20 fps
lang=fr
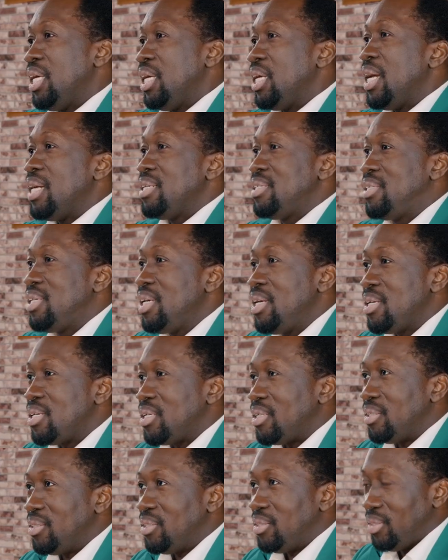Il est dit
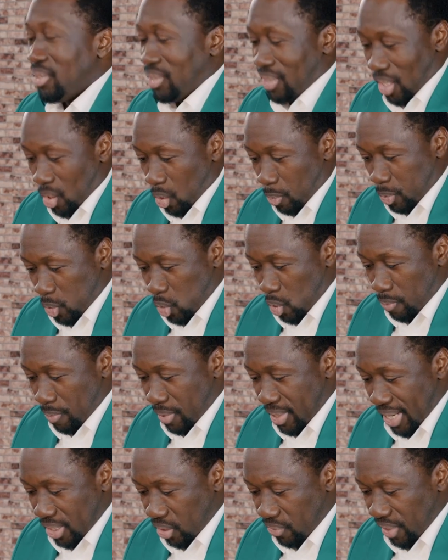dans le psaume
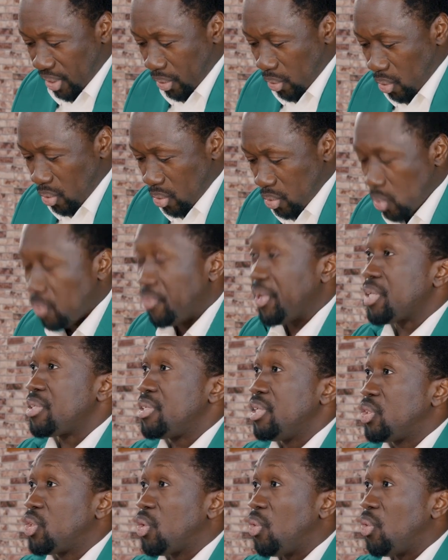91 au verset